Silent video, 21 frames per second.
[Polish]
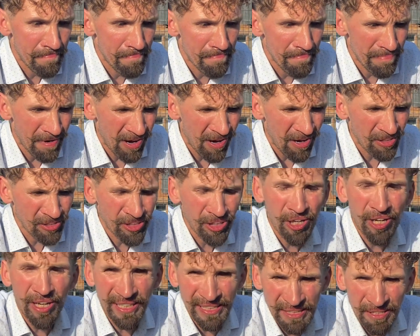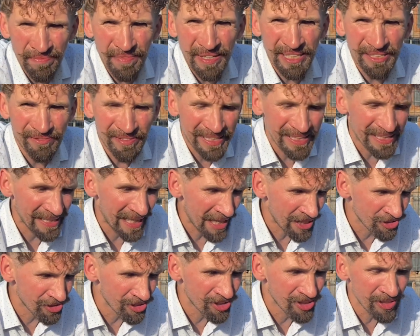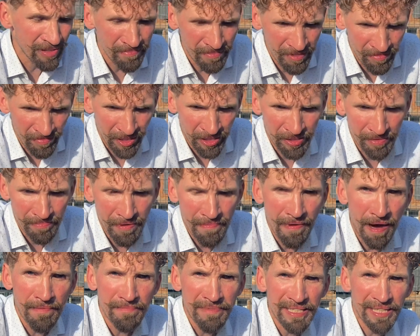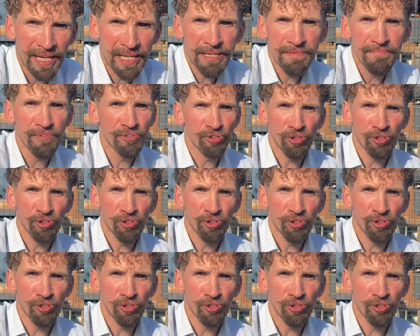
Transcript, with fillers: Bo trochę chcą nas wystraszyć tymi właśnie memami takimi,